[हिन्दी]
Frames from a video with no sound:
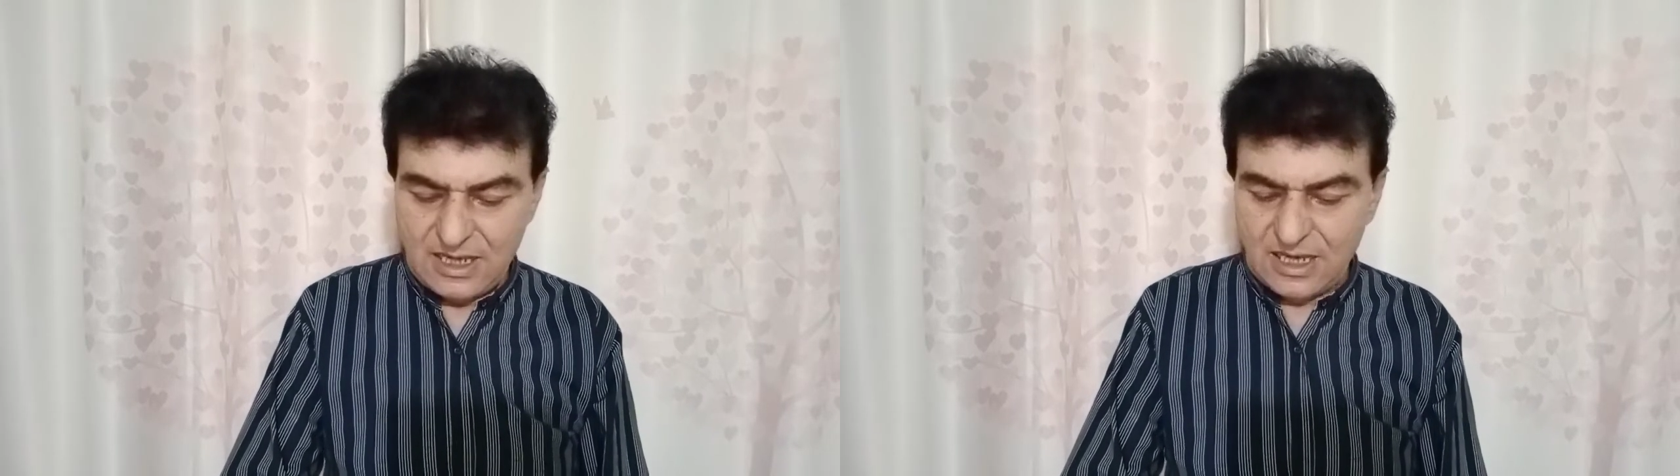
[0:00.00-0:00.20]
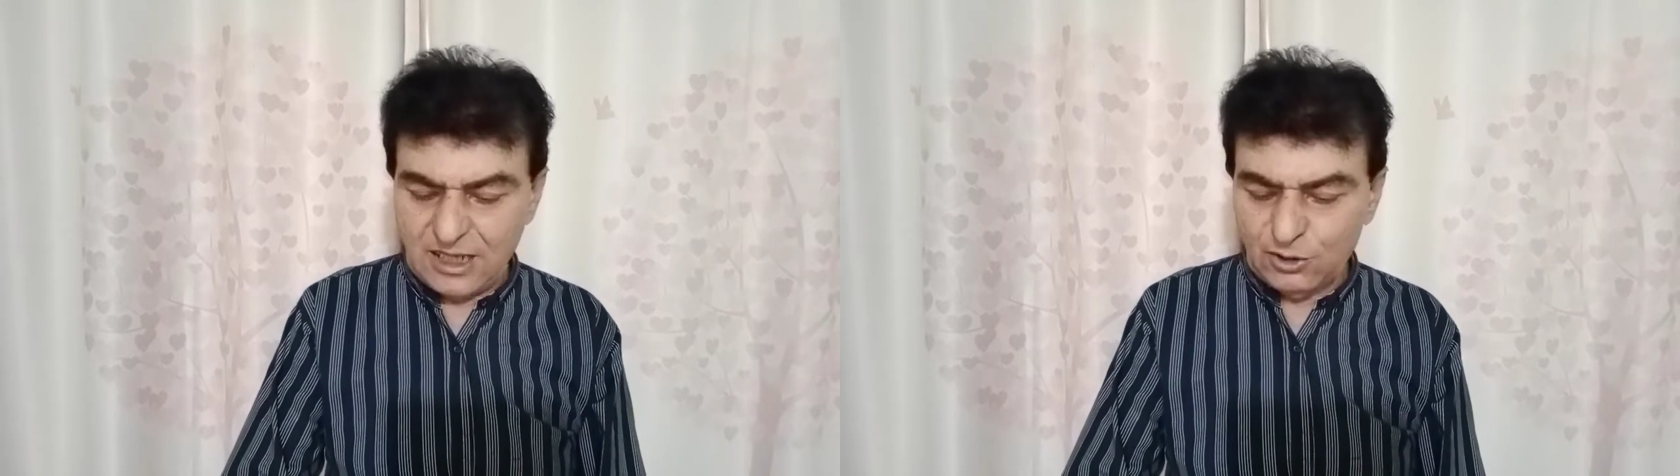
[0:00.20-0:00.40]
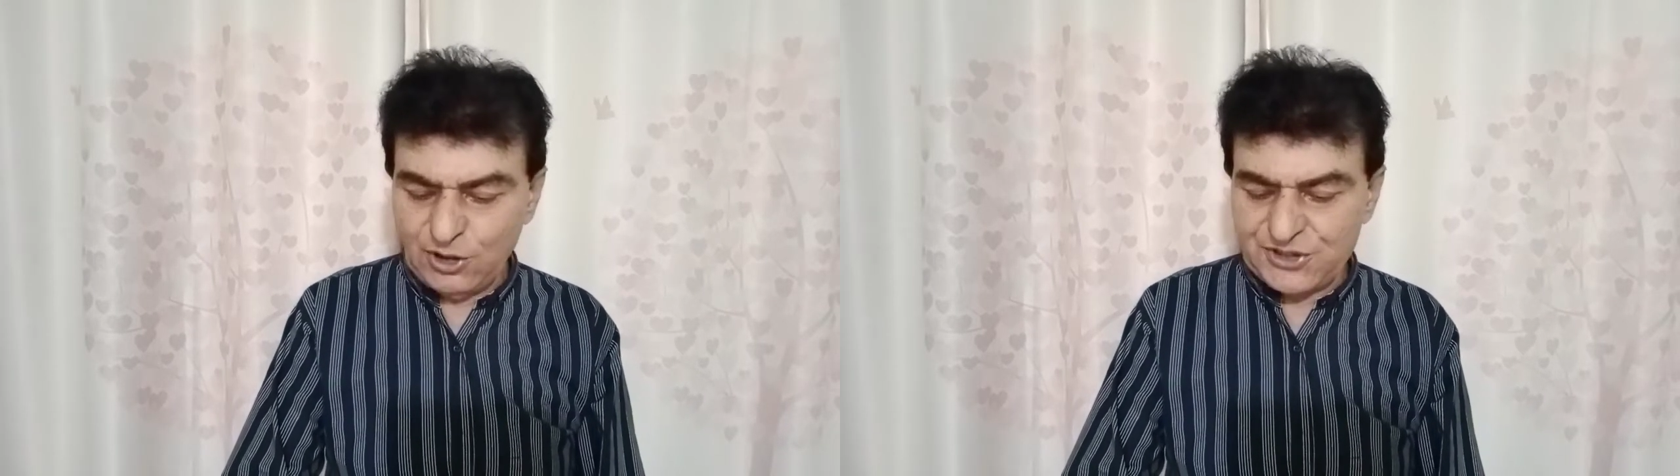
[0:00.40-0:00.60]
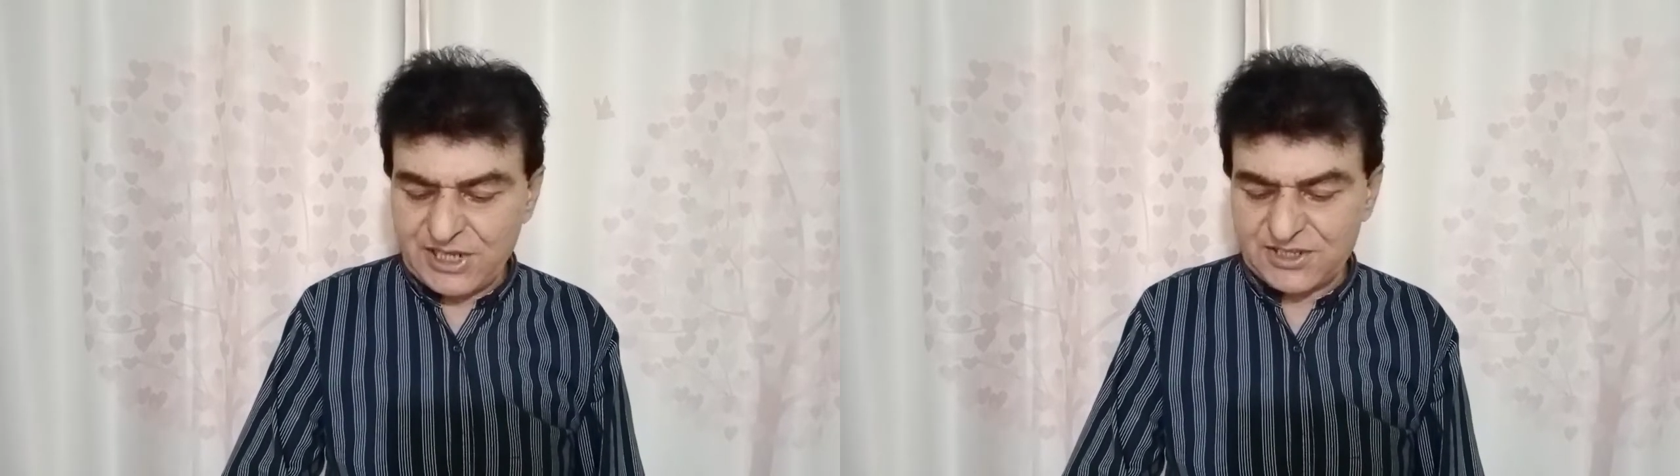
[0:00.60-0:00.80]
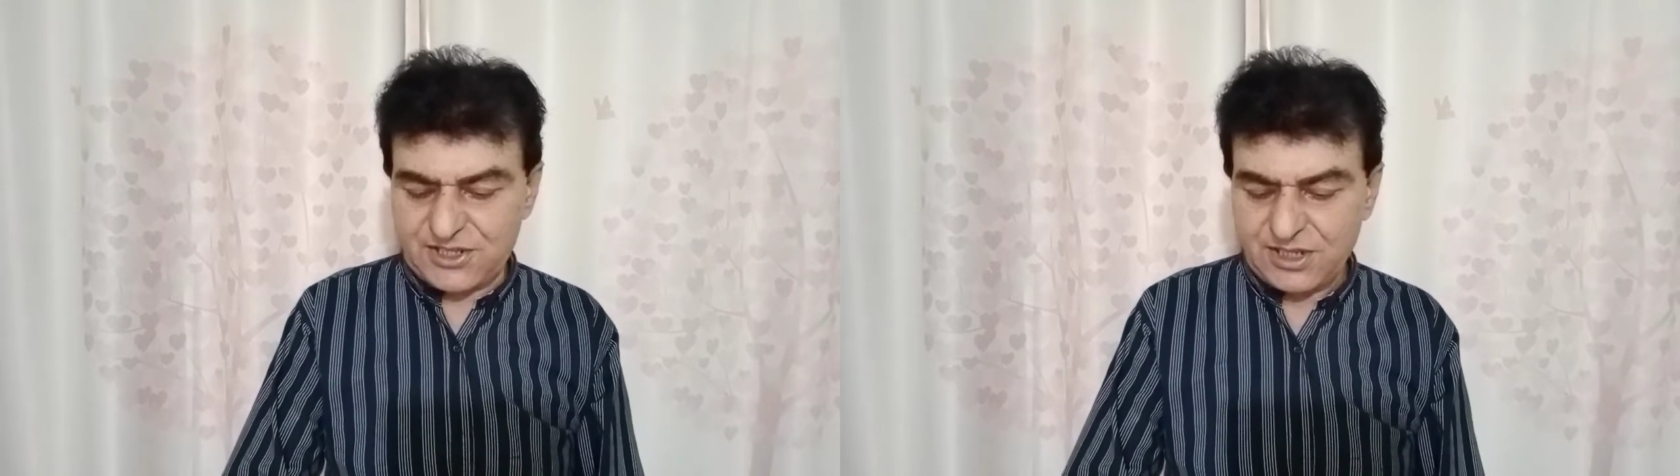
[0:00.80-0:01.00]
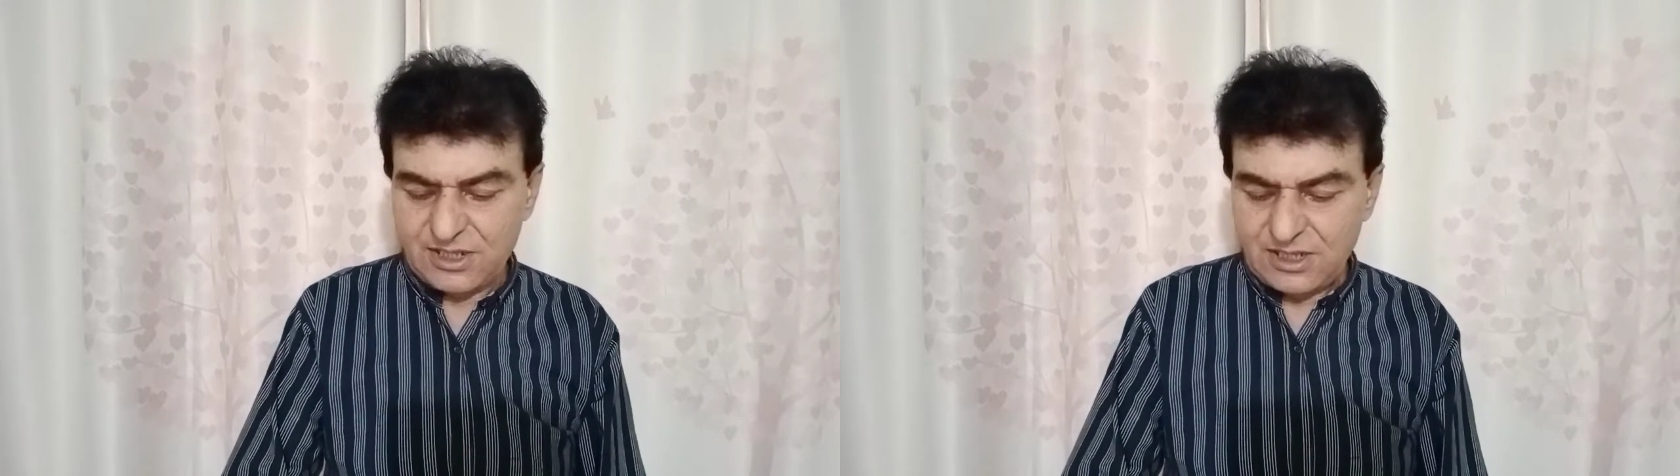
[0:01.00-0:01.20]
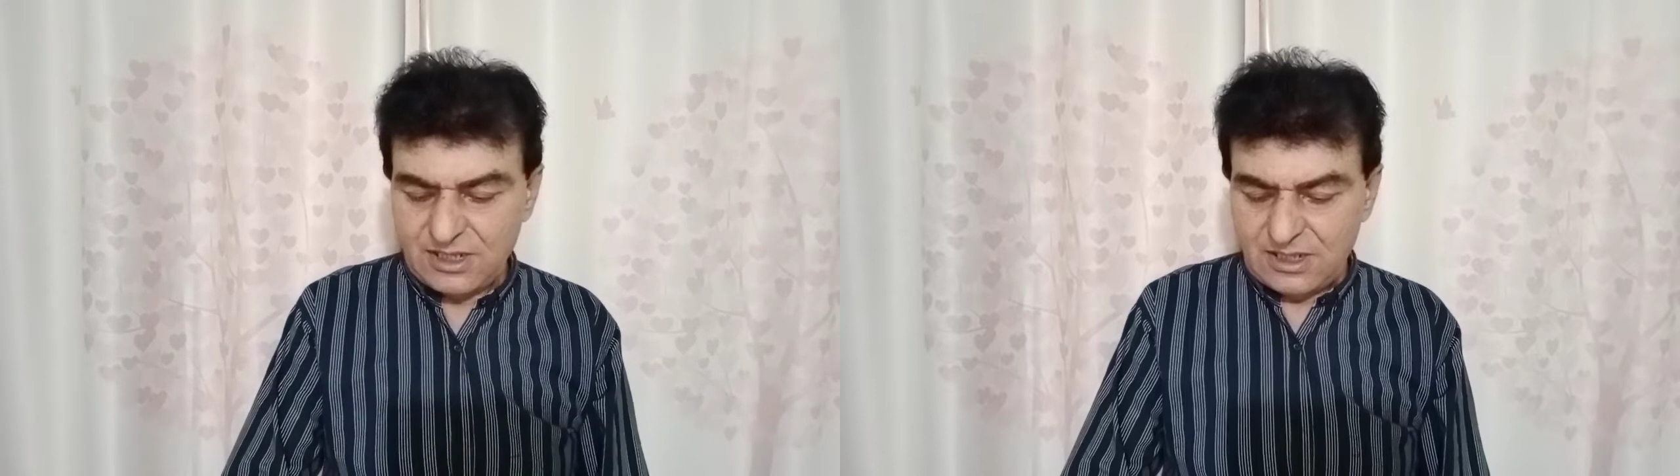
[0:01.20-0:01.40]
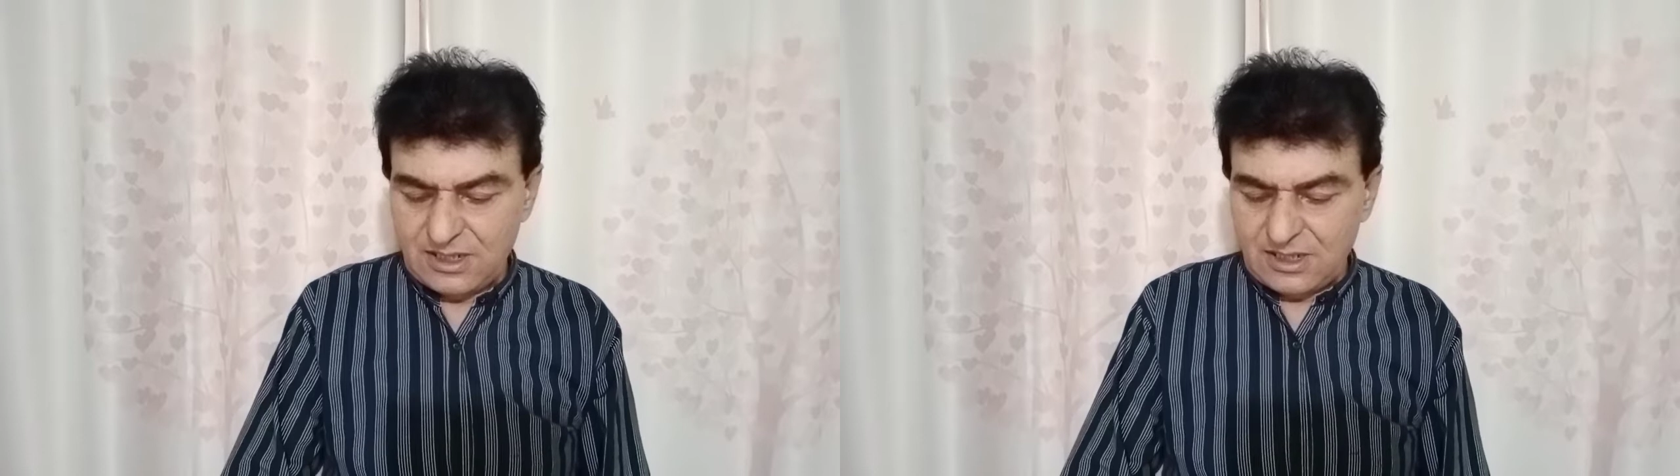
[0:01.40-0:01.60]
अगर कोई जज
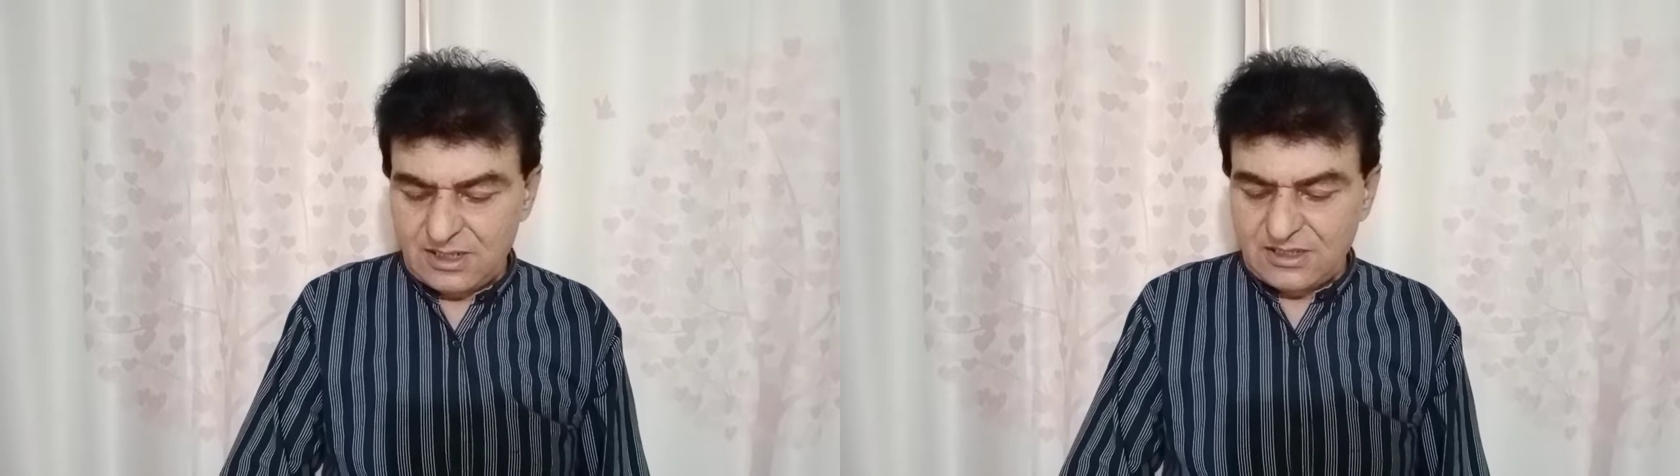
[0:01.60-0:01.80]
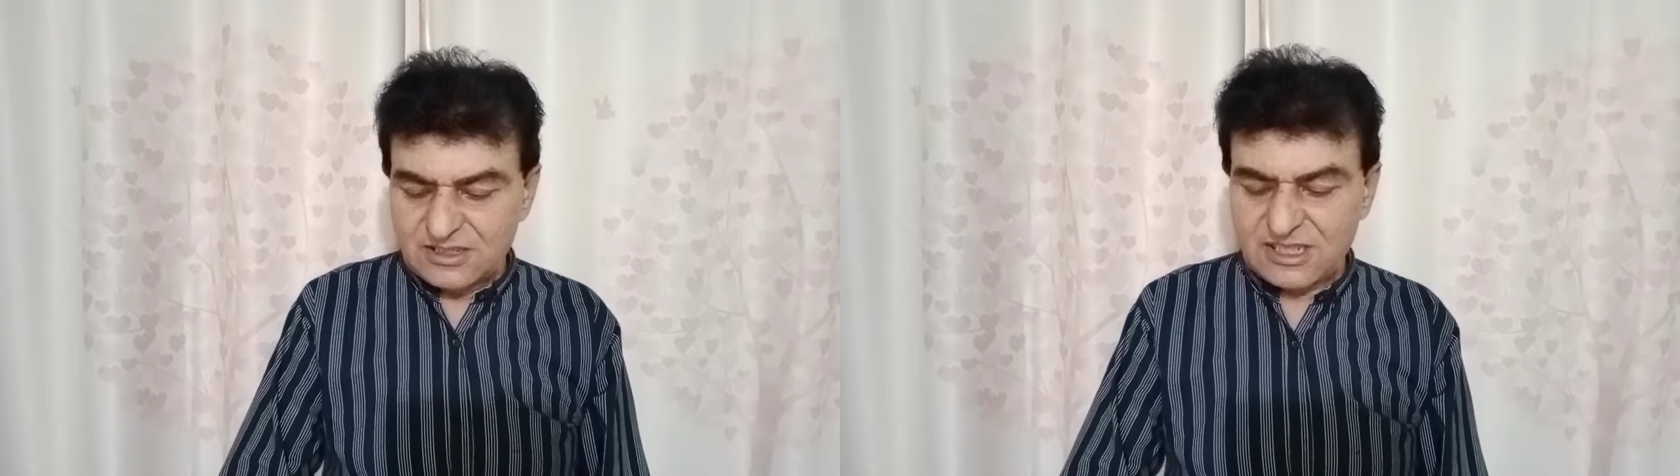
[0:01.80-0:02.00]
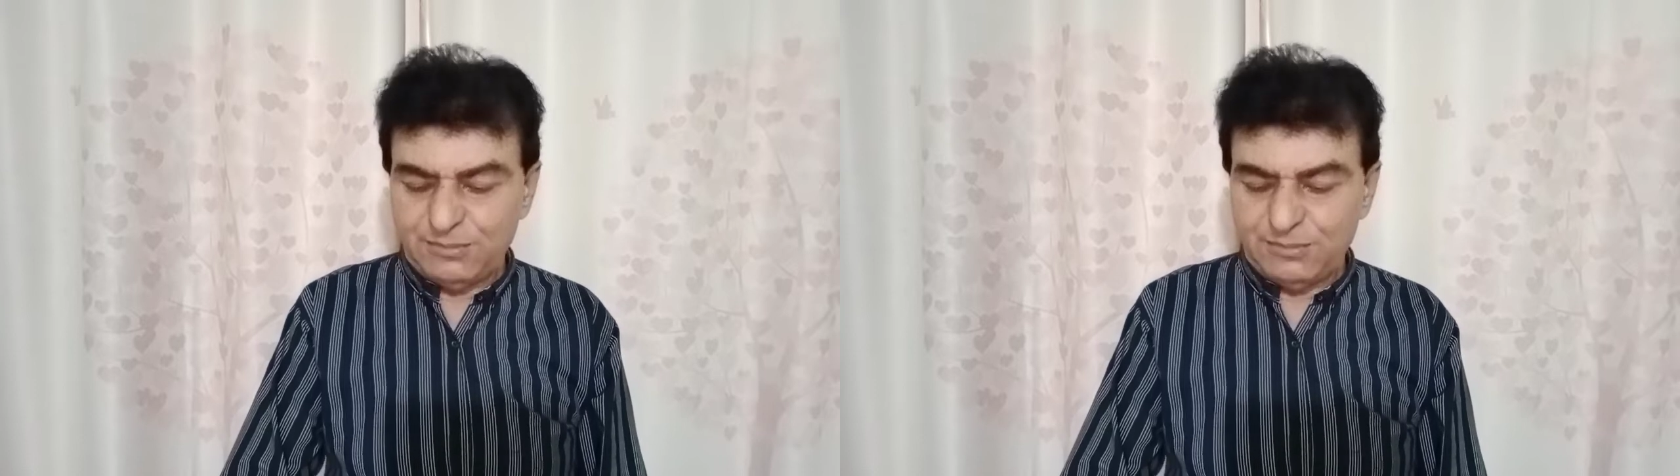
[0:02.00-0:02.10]
से